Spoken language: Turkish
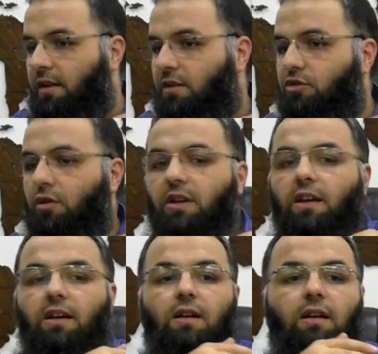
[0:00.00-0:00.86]

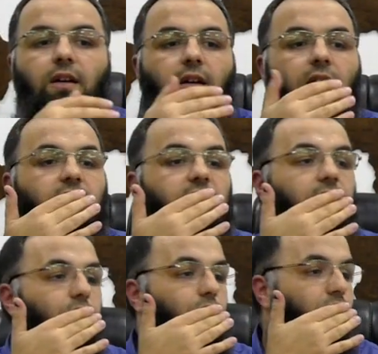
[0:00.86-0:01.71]
Sonra
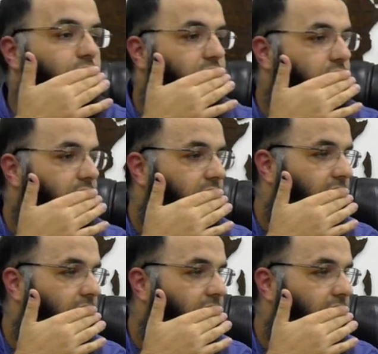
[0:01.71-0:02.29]
ağzına dokunur.